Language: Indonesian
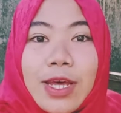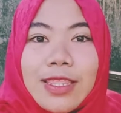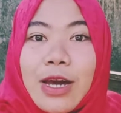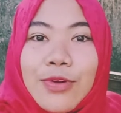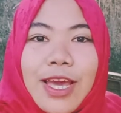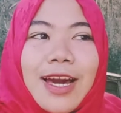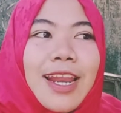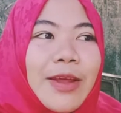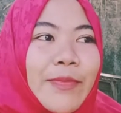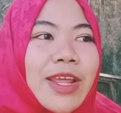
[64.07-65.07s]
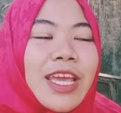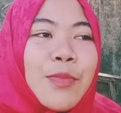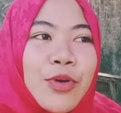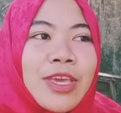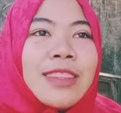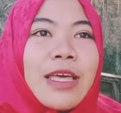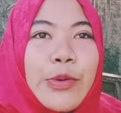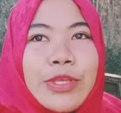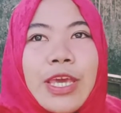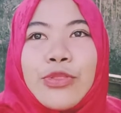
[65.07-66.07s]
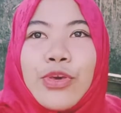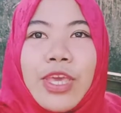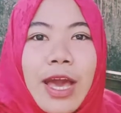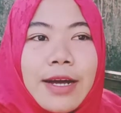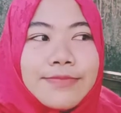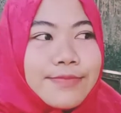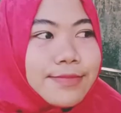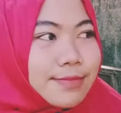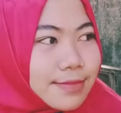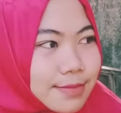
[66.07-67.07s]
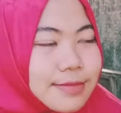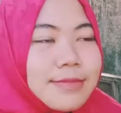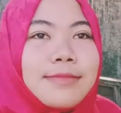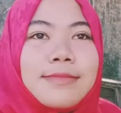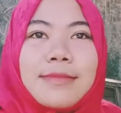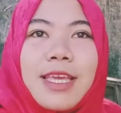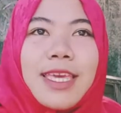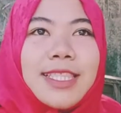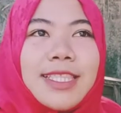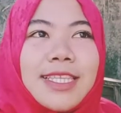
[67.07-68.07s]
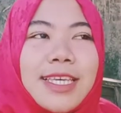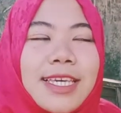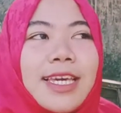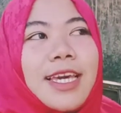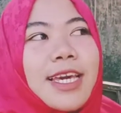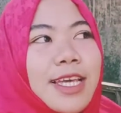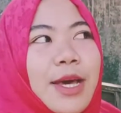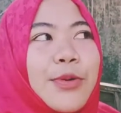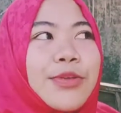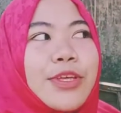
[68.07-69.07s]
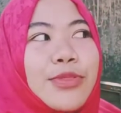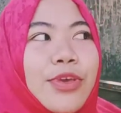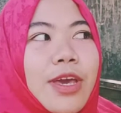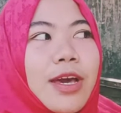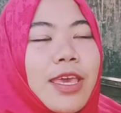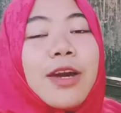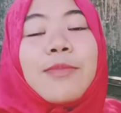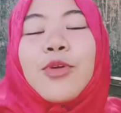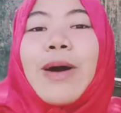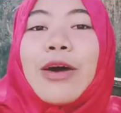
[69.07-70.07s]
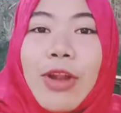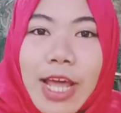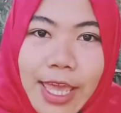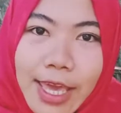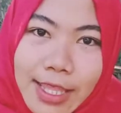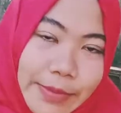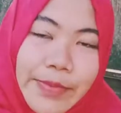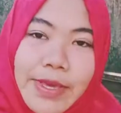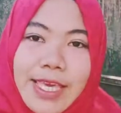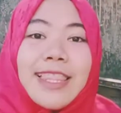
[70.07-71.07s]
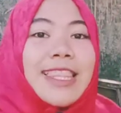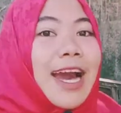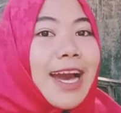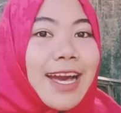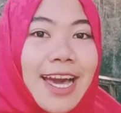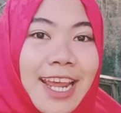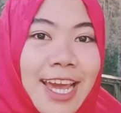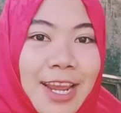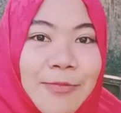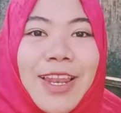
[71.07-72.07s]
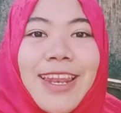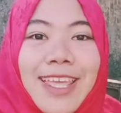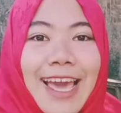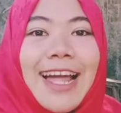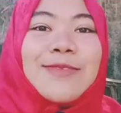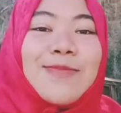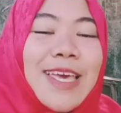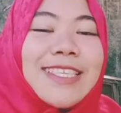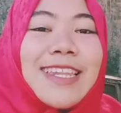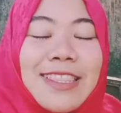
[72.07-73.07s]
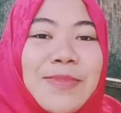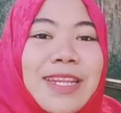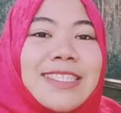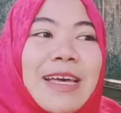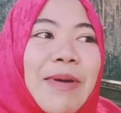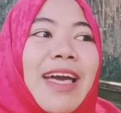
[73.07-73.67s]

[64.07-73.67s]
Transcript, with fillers: tahu ya karena mereka mungkin taunya itu ya Itzy taunya tuh ya, ya yang baru-baru lah ya tapi kita anak-anak milenial biasanya ditemanin sama